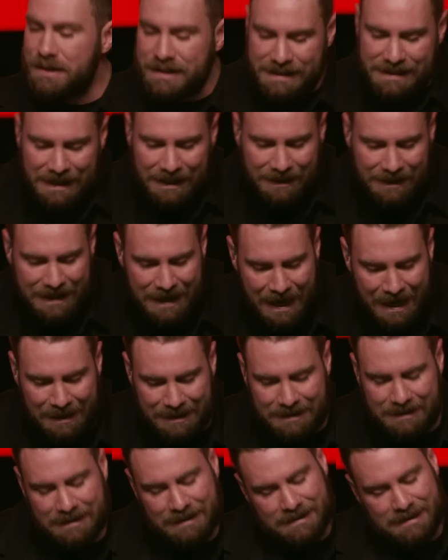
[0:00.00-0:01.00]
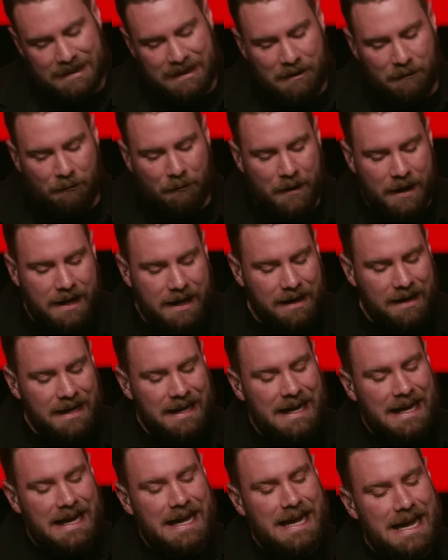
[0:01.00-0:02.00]
resilience, que significa
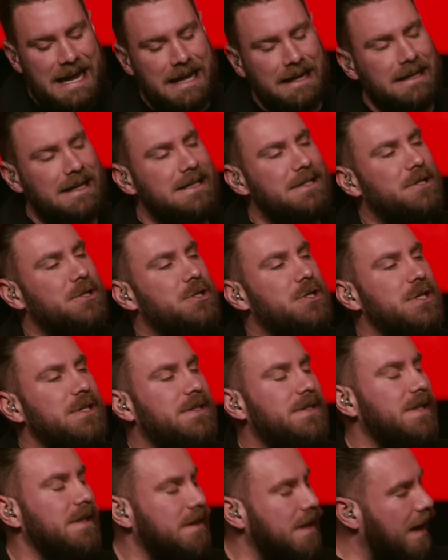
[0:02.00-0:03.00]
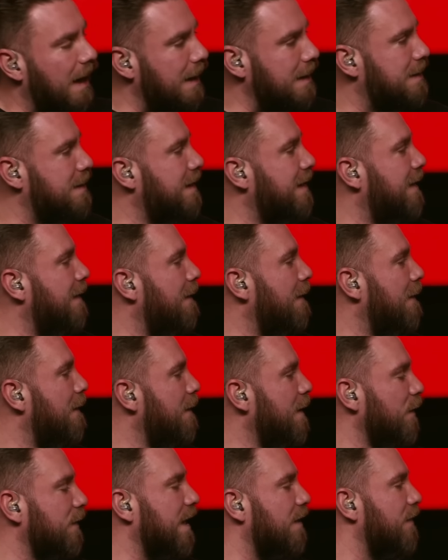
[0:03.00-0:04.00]
elasticidade.
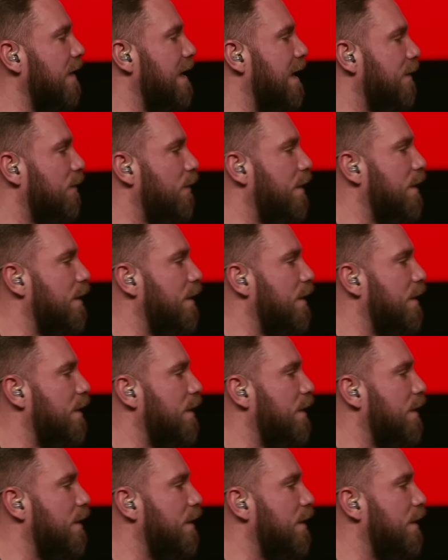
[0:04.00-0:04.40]
Eu estava